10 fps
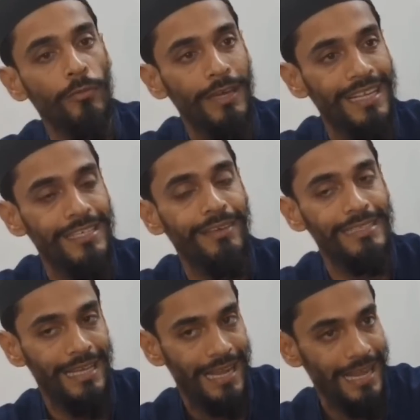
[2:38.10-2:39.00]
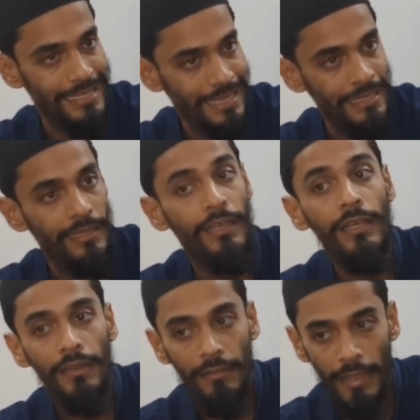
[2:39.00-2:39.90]
দরবার আছে বা যারা আছেন
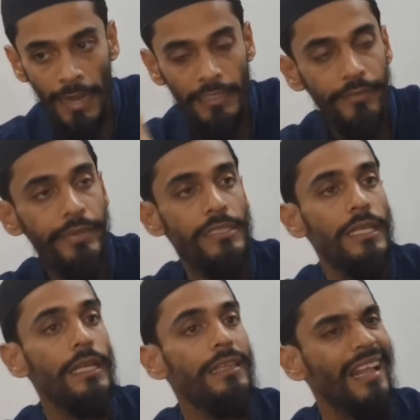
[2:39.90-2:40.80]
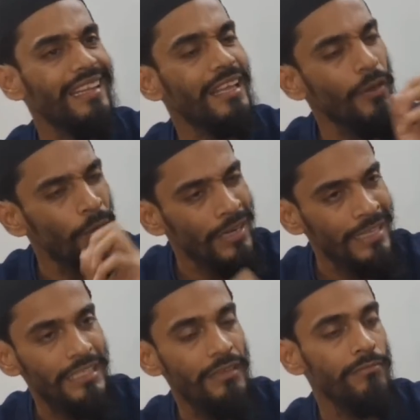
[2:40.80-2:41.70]
অ্যাক্টিভিস্ট তাদেরকে
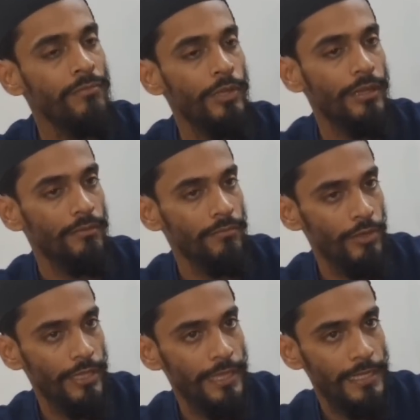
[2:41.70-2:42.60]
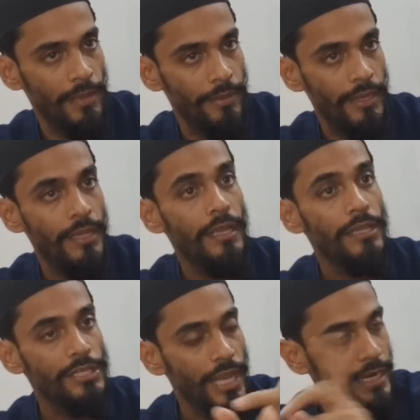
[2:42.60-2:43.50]
অনাসি মুড়িয়ে মুড়িয়ে দেওয়া যাবে
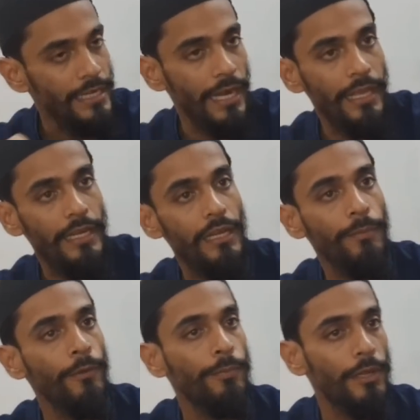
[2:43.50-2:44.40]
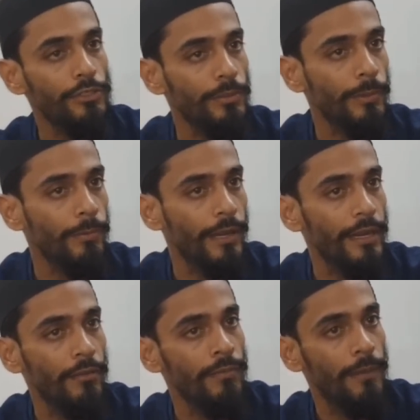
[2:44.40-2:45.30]
সেই টার্গেট নিয়ে ফুরফুরা শরীফের উপরে
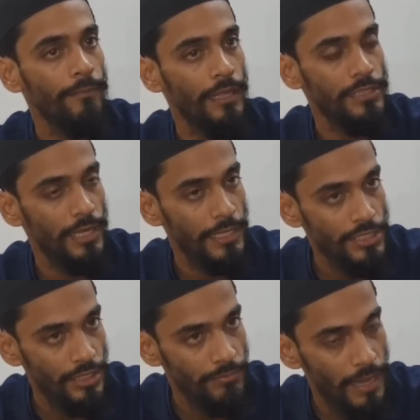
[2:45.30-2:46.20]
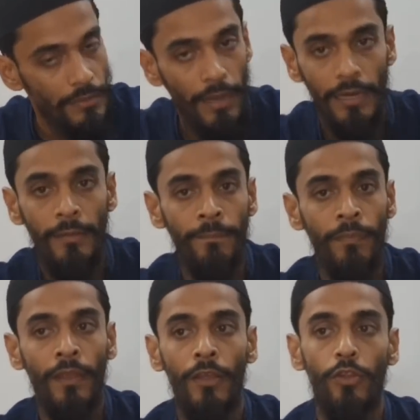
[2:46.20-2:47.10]
এরকম হামলা চালাচ্ছেন বারবার
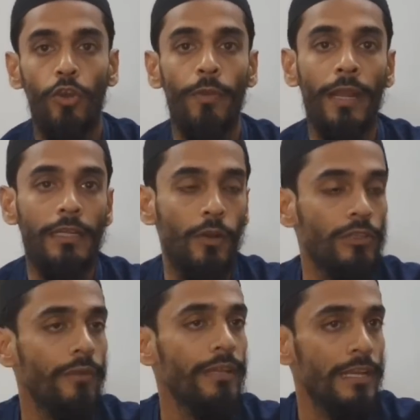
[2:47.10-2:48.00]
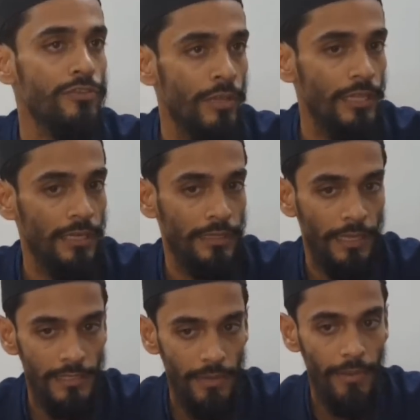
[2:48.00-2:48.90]
তবে একটা কথা আমি রাজনৈতিক নেতা
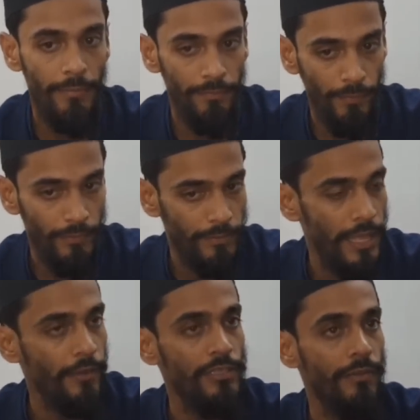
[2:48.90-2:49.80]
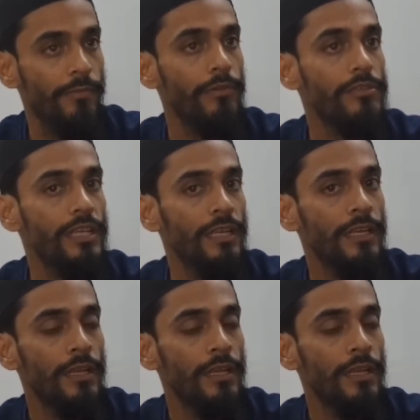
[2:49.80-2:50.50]
হিসাবে বিধায়ক হিসাবে বলছি